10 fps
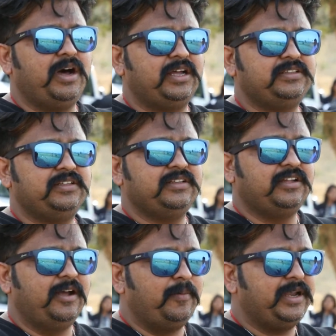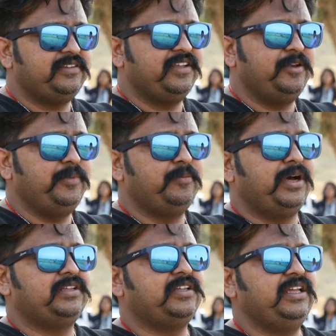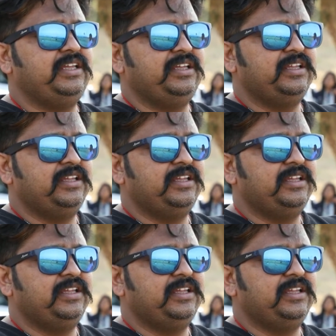बाद हमारे जहन में बात आई